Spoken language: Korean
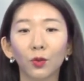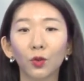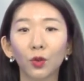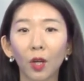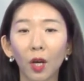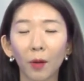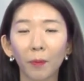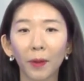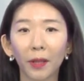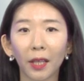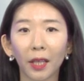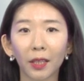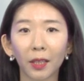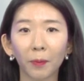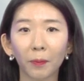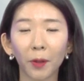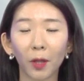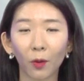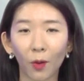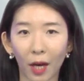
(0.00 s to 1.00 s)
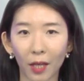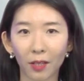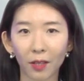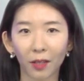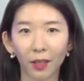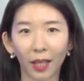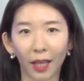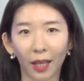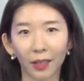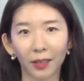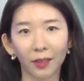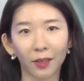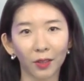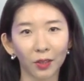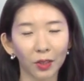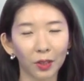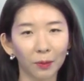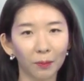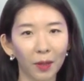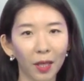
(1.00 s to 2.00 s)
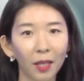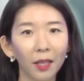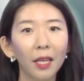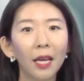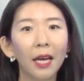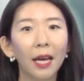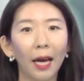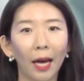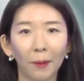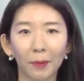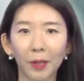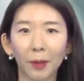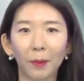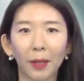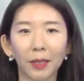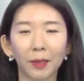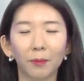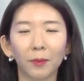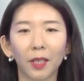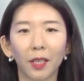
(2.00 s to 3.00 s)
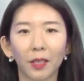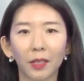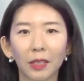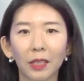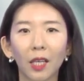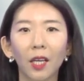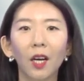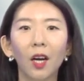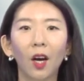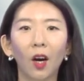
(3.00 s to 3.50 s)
수업이나 특별 과정을 내가 들었으면 앞서 말씀드렸죠.